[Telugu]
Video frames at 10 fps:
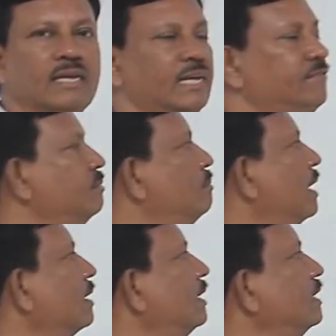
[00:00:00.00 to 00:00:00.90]
ఈ
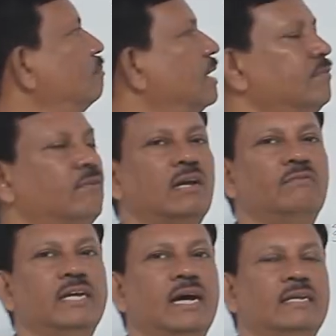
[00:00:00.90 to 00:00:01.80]
విభాగాన్ని
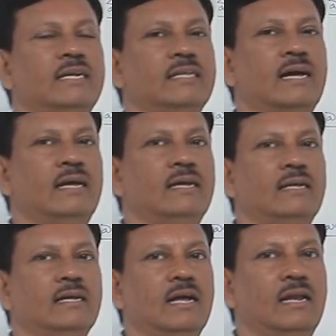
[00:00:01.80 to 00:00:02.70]
బైవాల్వియా లేదా
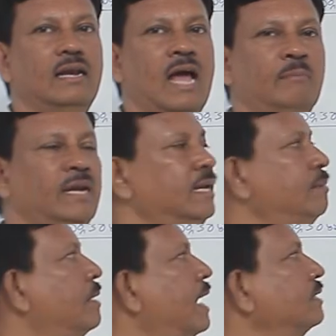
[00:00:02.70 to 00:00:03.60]

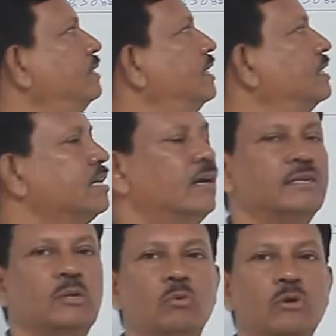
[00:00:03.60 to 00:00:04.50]
లామిల్లీ బ్రాంకియేటా
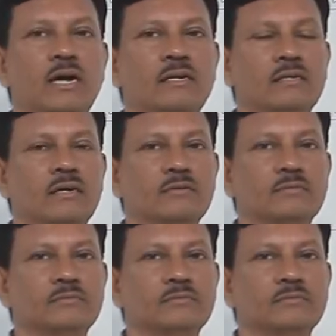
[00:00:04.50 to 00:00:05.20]
అని కూడా అంటారు